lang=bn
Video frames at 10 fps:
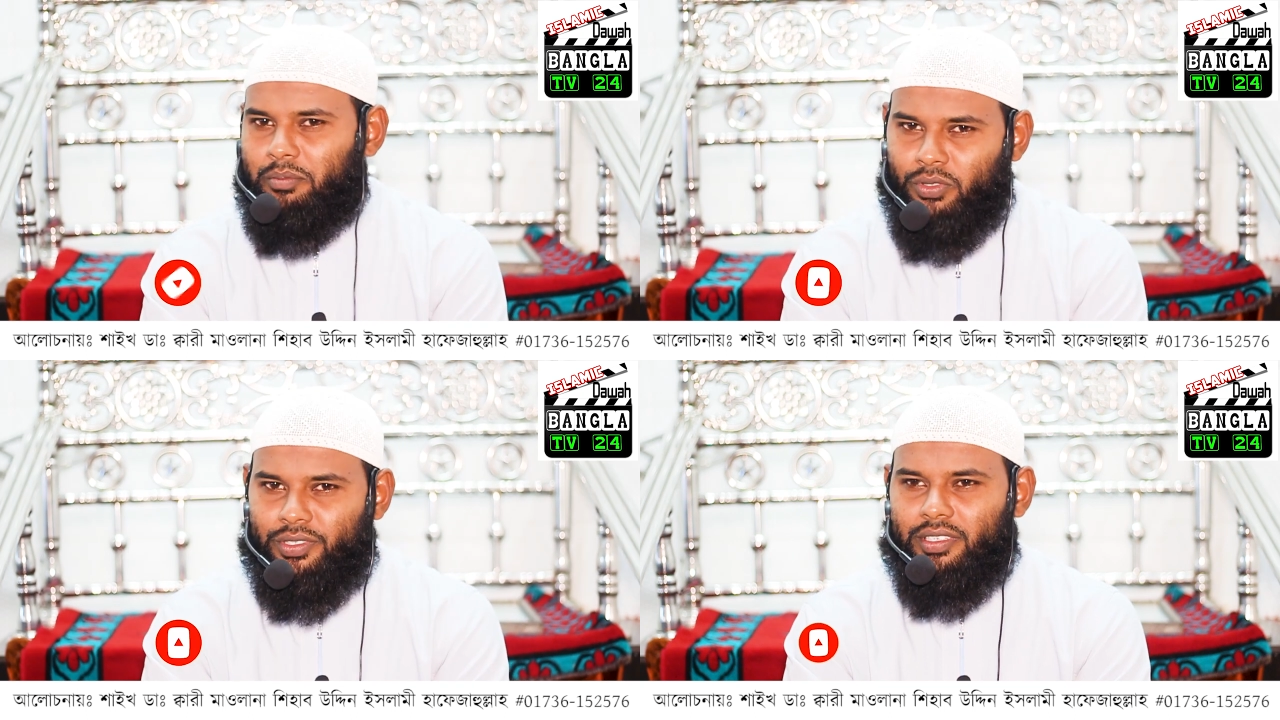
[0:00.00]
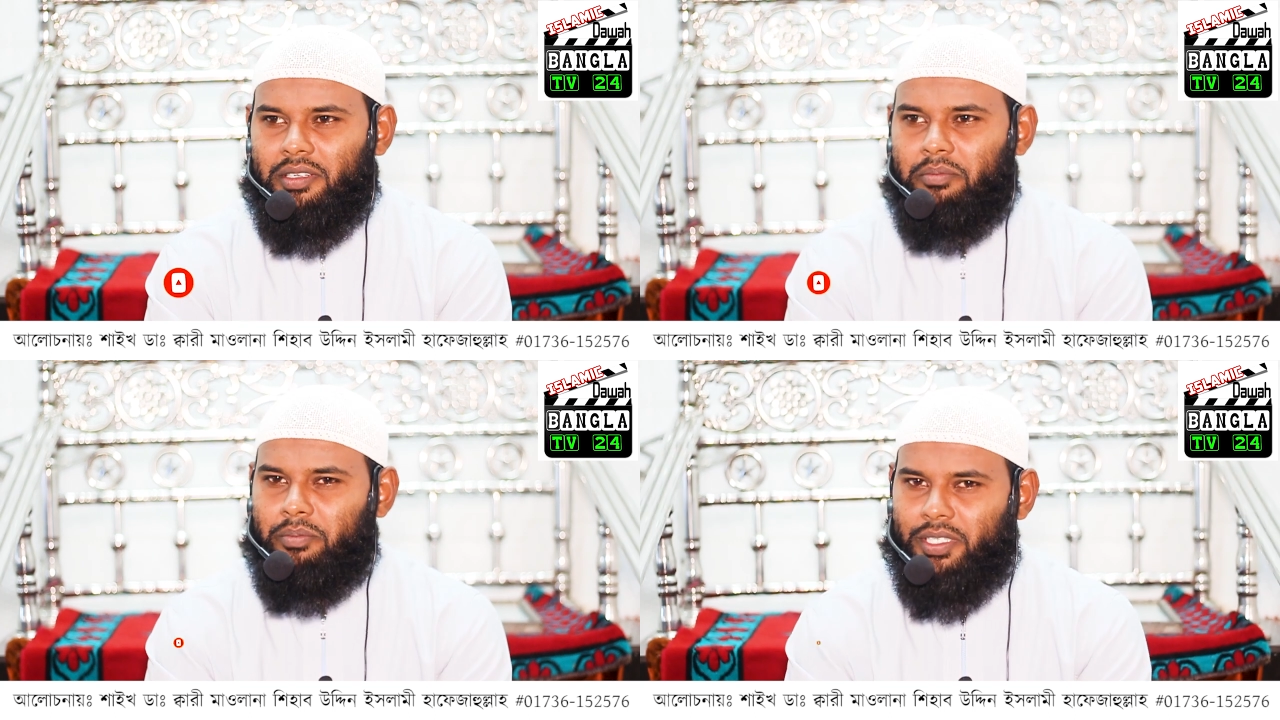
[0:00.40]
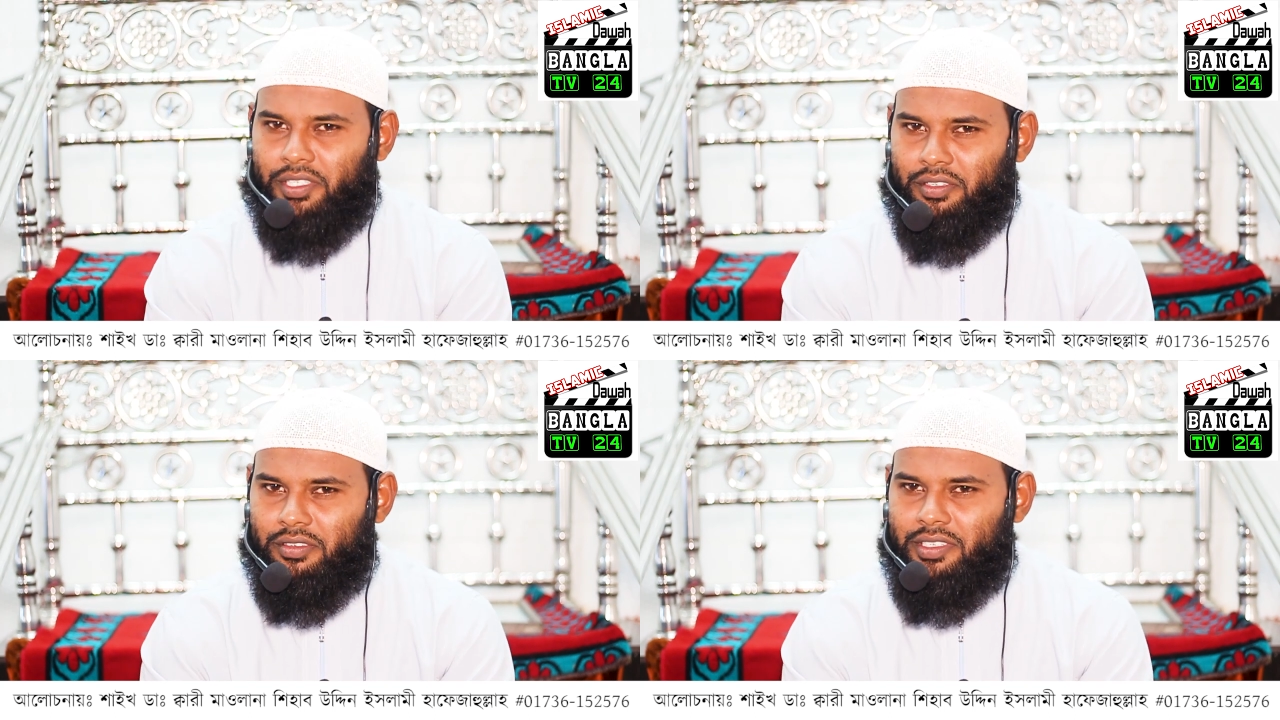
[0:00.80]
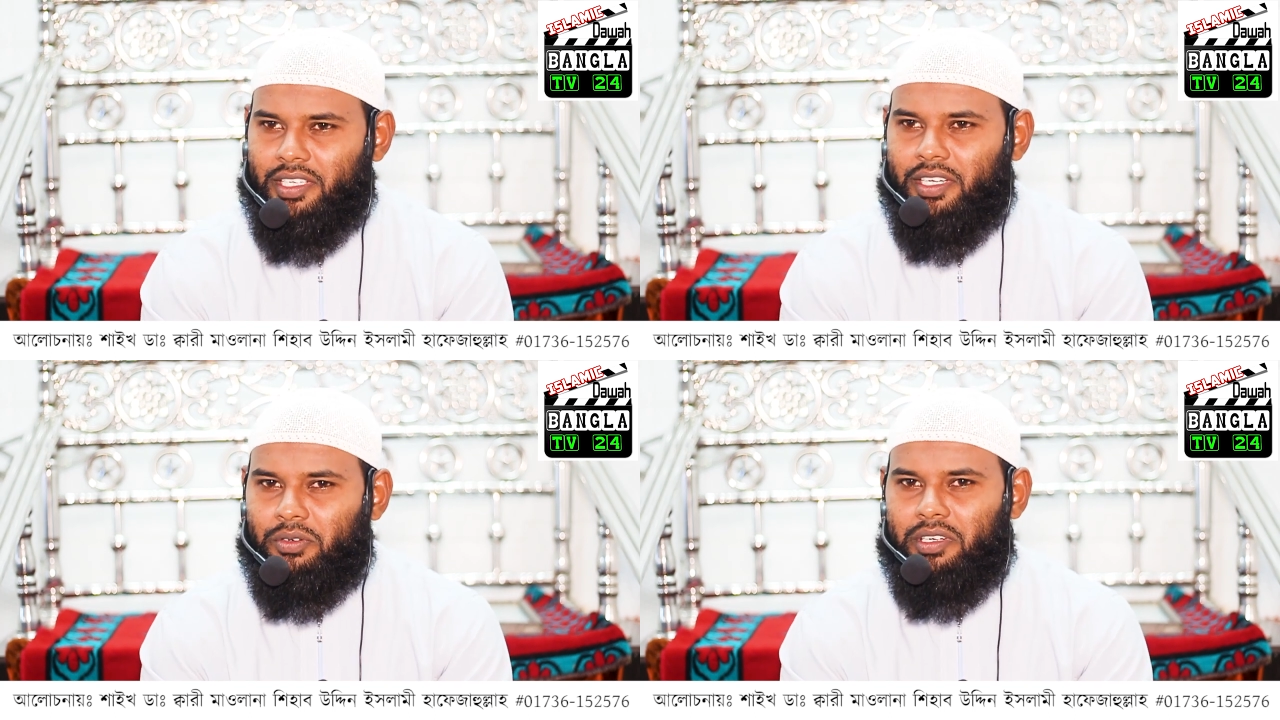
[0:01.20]
মুসলিম বিশ্ব
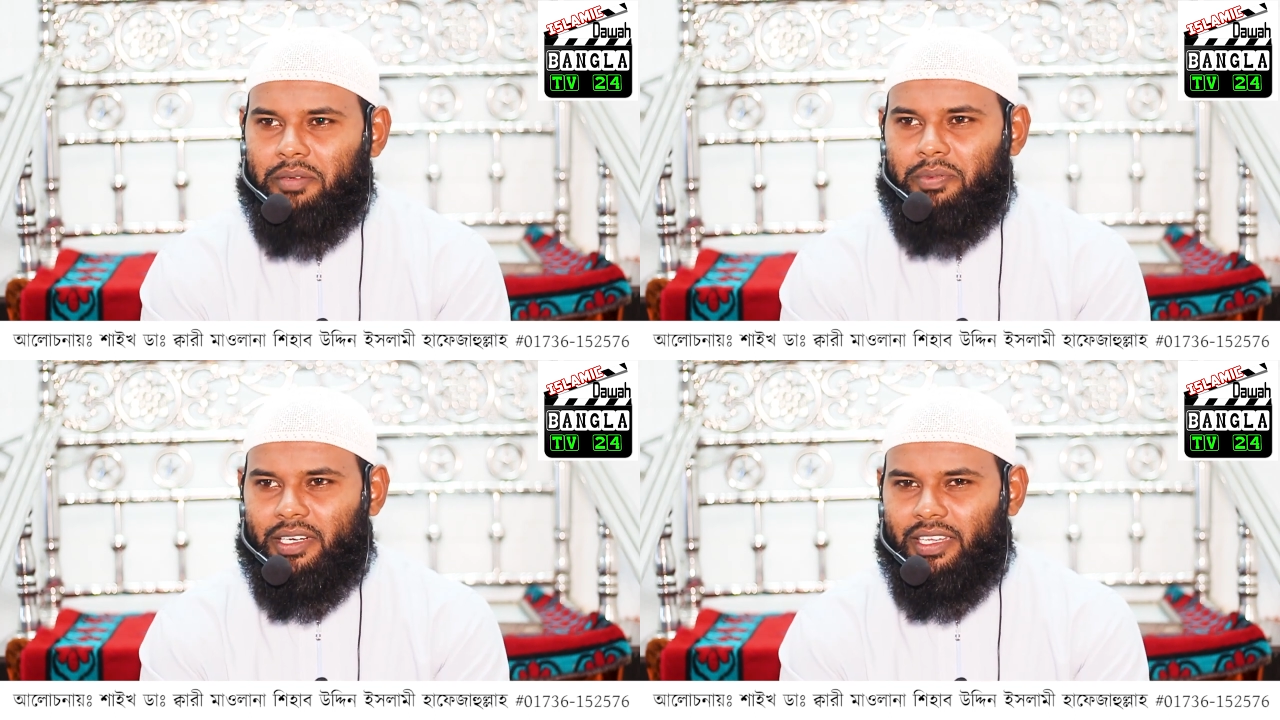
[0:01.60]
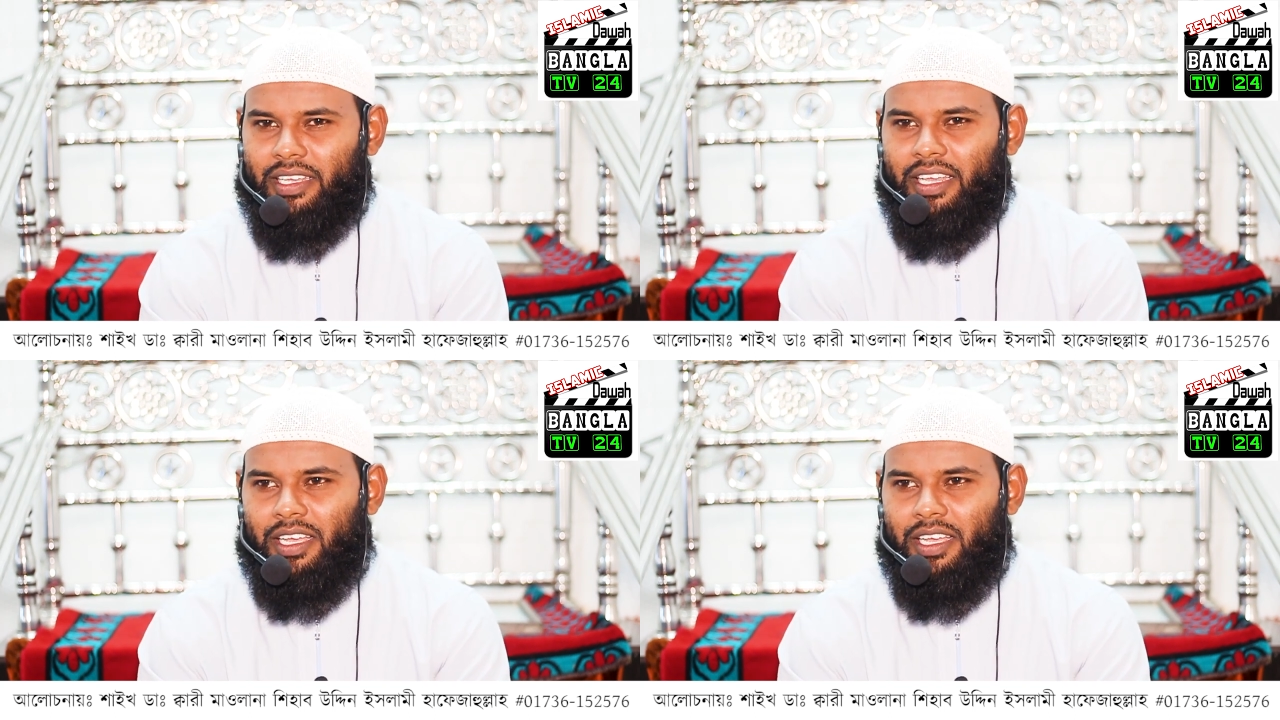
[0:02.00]
জেগে উঠলে পরে